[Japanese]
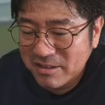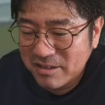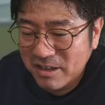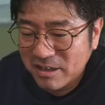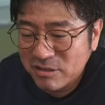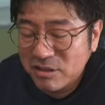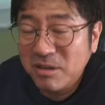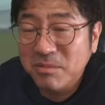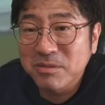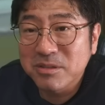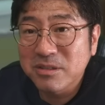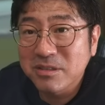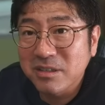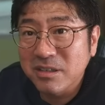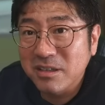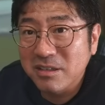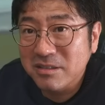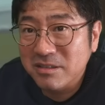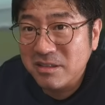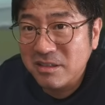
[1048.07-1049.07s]
なるかもし
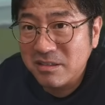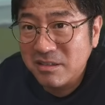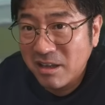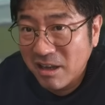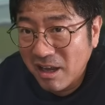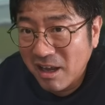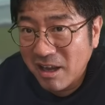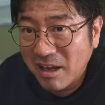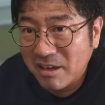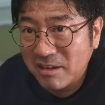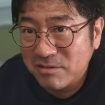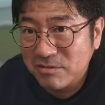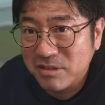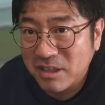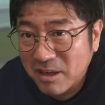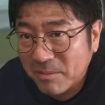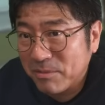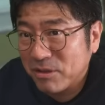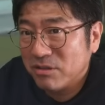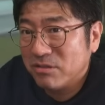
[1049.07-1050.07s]
れないですからね。
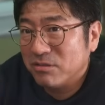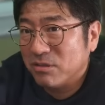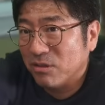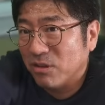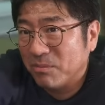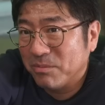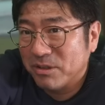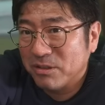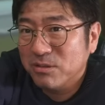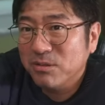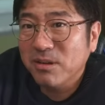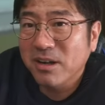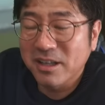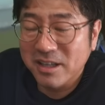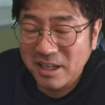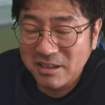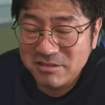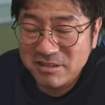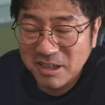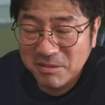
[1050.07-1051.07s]
腕がビューンと伸びると
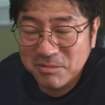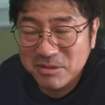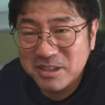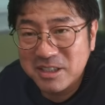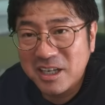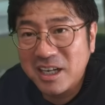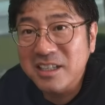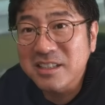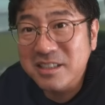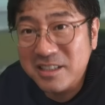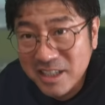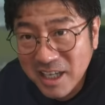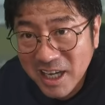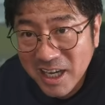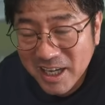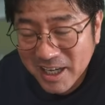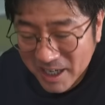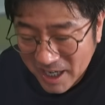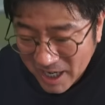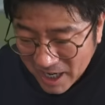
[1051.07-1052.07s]
かなるかもしれないし
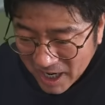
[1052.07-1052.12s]
ね。